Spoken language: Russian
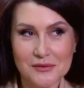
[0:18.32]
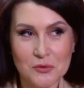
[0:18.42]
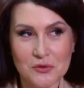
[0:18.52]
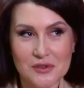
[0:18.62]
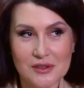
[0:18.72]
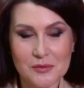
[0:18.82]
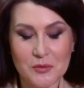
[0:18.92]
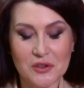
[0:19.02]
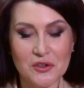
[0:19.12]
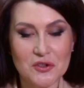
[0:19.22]
вот с
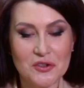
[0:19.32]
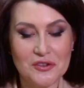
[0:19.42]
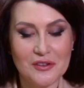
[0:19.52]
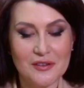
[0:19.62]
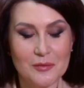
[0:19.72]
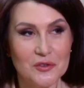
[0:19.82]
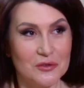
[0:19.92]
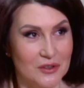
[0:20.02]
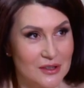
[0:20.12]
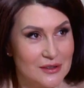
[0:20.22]
приглашения
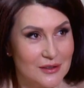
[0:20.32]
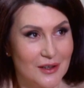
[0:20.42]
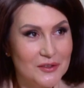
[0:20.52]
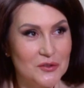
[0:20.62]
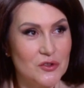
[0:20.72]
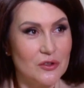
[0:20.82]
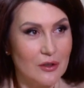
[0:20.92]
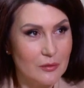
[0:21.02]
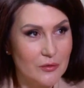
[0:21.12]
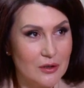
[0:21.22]
именно вас
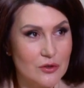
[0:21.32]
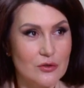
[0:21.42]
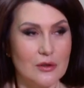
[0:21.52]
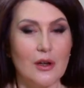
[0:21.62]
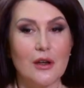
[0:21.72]
начинаем наш